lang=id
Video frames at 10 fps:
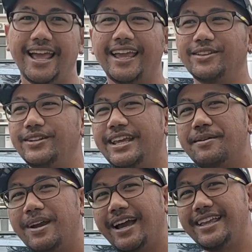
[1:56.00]
Nah itu
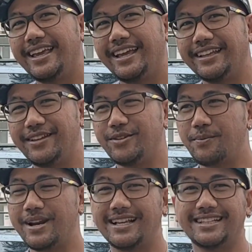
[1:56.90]
dia makanya kita
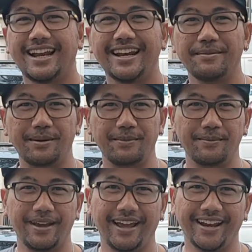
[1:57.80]
juga penasaran nih Mang
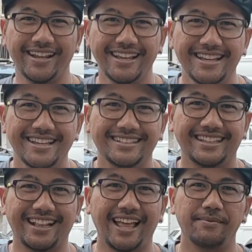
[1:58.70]
Beben.
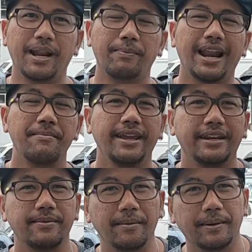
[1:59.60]
Setelah berapa lama ya
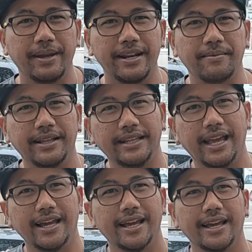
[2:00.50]
di Mang Beben ya berarti ya?
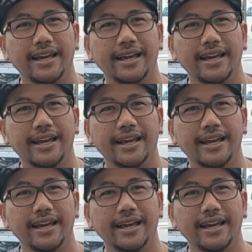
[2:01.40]
Hampir